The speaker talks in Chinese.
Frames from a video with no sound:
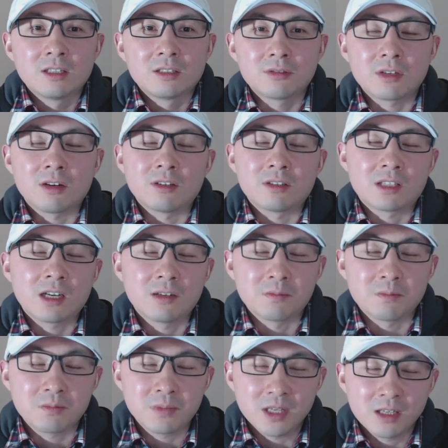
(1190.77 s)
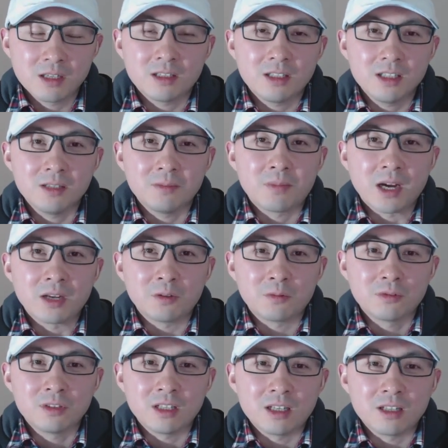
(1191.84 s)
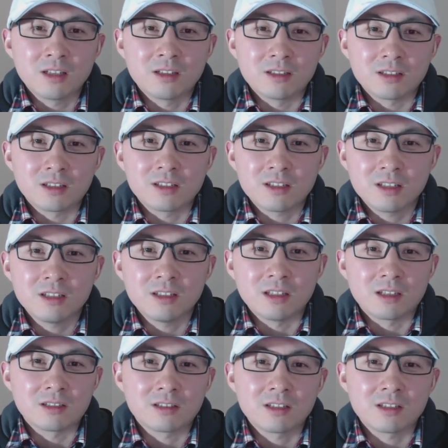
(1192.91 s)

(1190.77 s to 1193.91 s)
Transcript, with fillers: 就好像憋了一百多年的这个气啊，